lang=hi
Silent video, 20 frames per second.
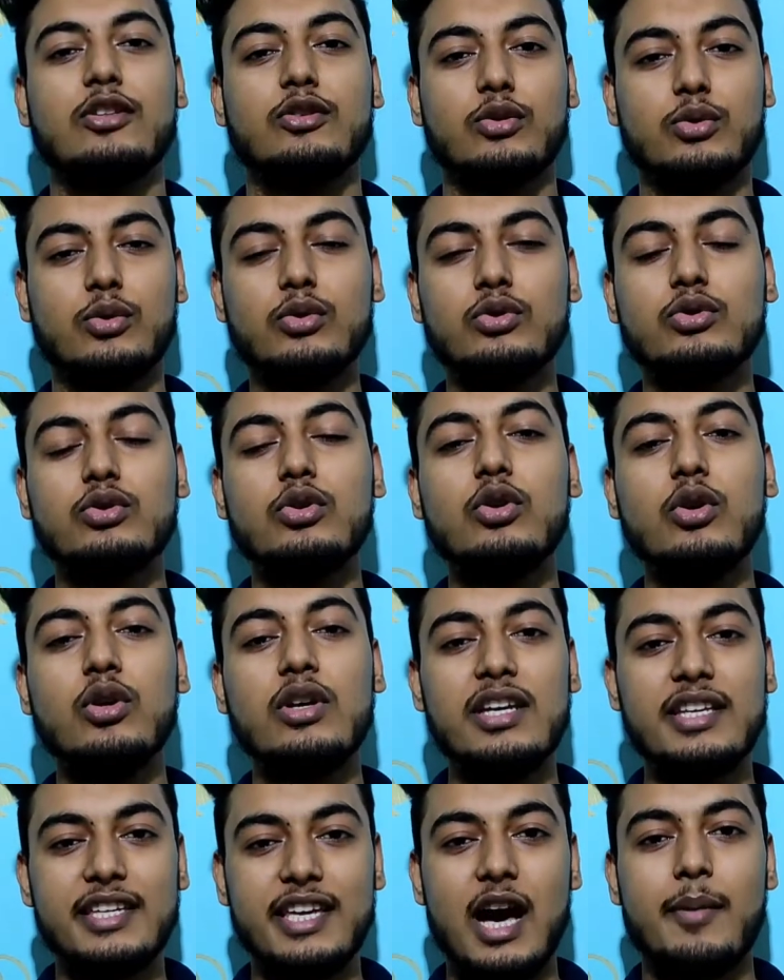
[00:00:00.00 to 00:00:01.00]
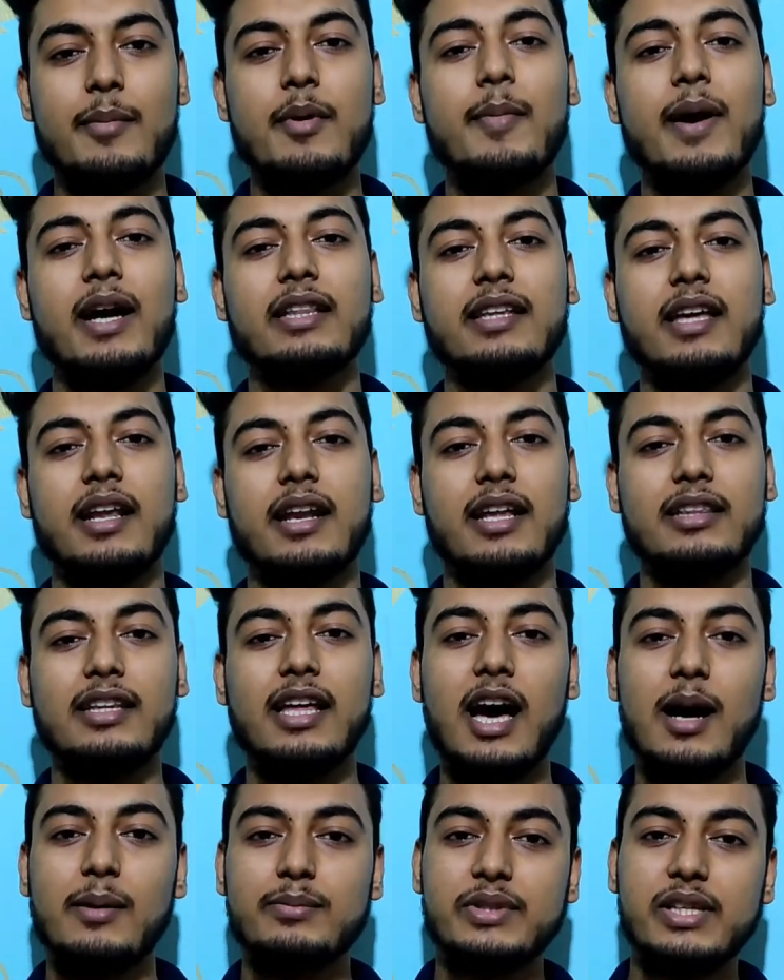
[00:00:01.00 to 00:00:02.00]
तो दोस्तों यहाँ मैं बात कर रहा था
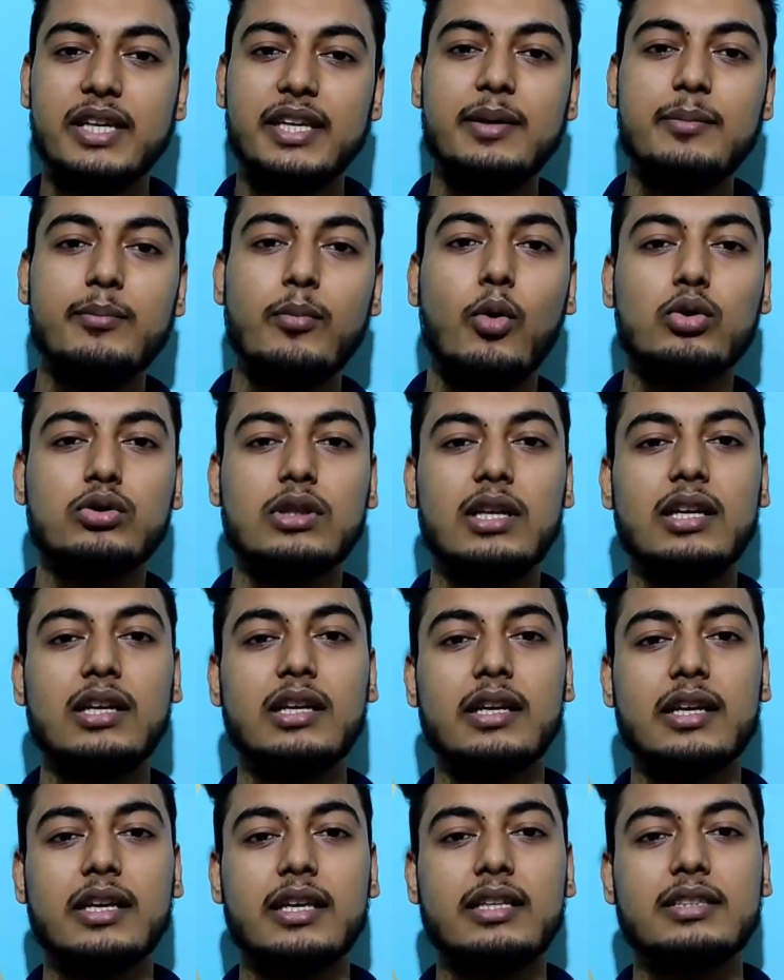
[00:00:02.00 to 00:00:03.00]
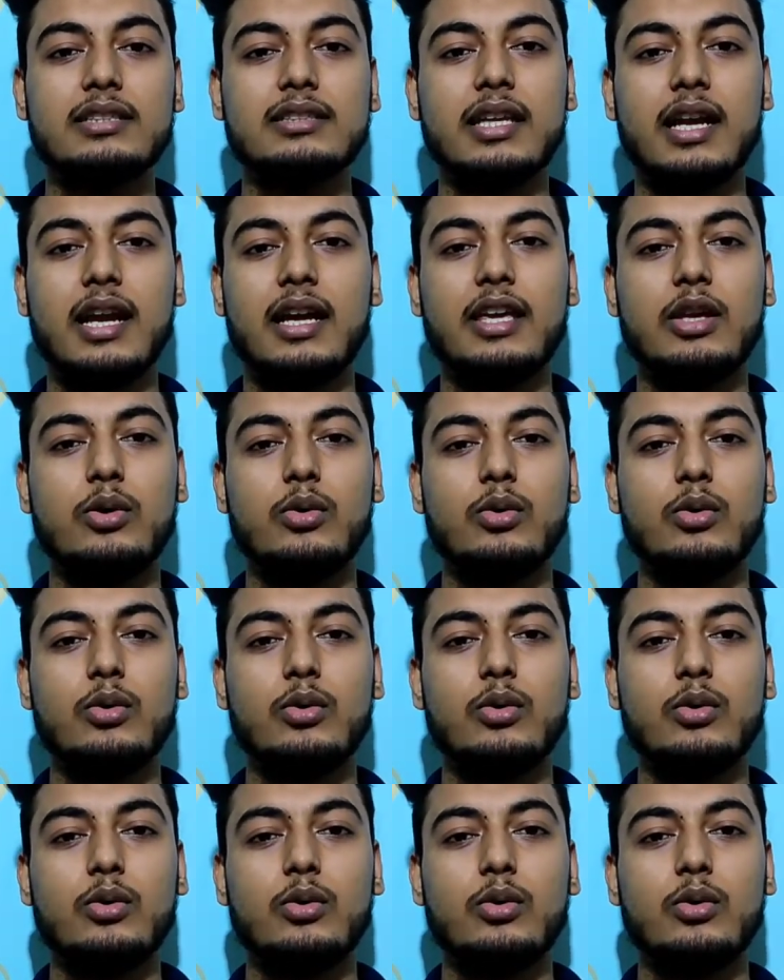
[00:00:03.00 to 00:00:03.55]
आपसे कि बोतल किस तरह की